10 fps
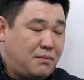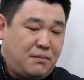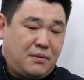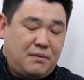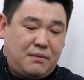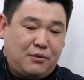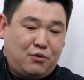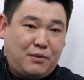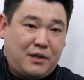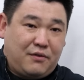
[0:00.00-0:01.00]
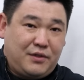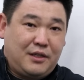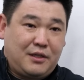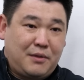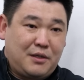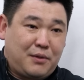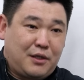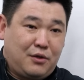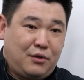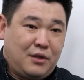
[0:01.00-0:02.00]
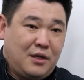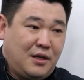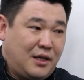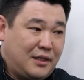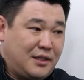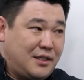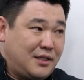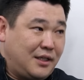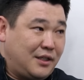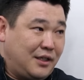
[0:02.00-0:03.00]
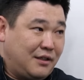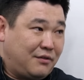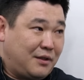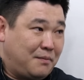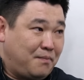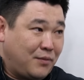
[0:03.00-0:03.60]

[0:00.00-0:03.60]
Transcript: Ну, это, грубо говоря, в день там они продают от 30 тынов там